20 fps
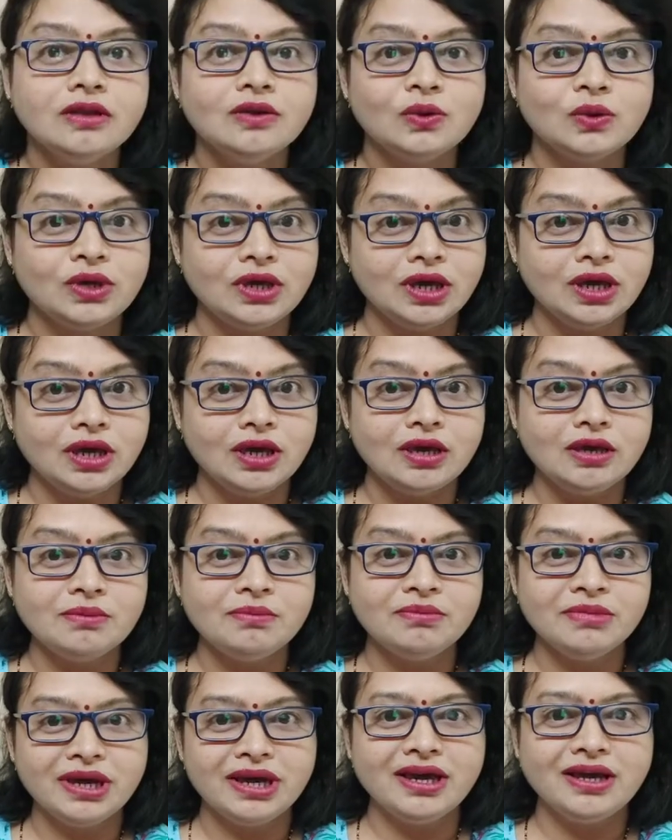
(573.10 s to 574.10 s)
तो ये
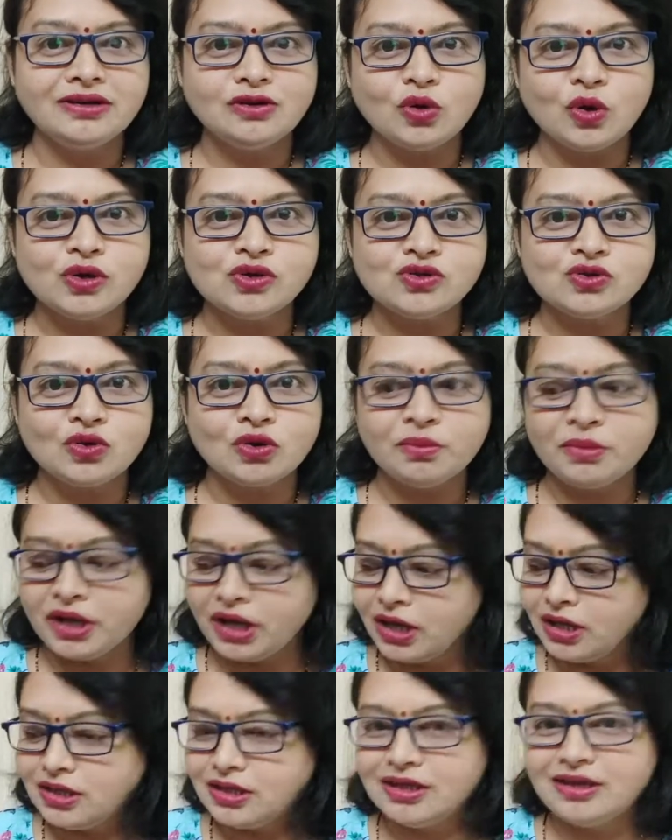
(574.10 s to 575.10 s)
मैं टॉय स्टोर
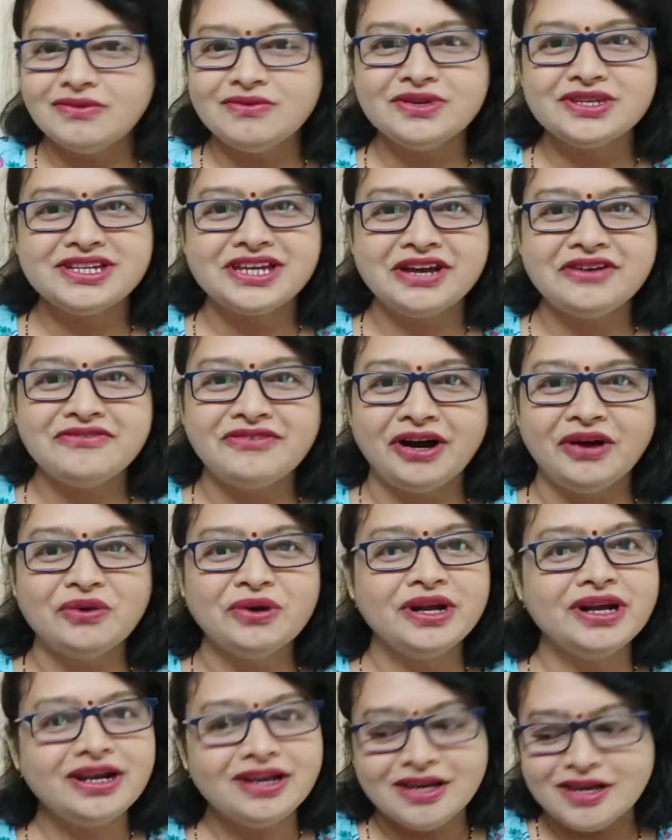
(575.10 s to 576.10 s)
में गई थी विच आई
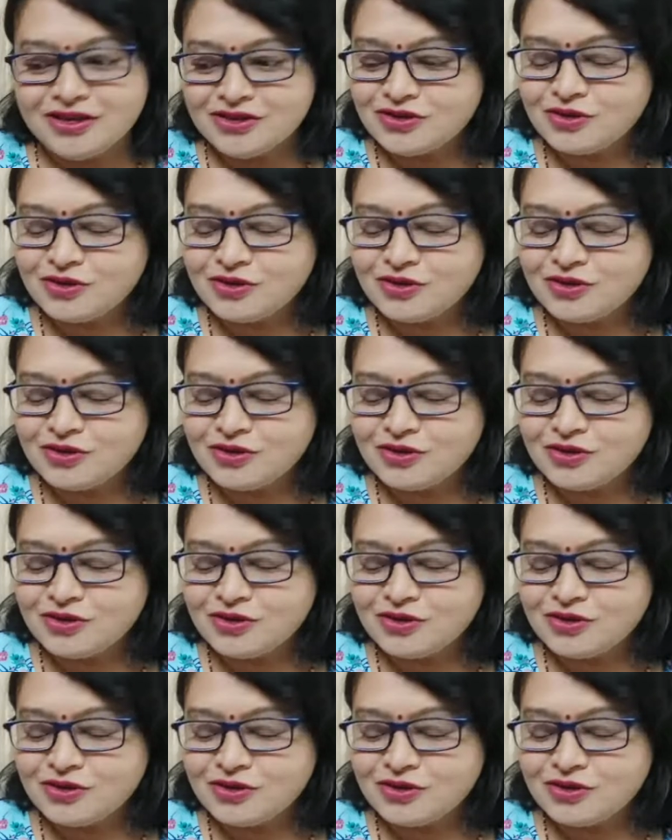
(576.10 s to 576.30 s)
फाउंडेड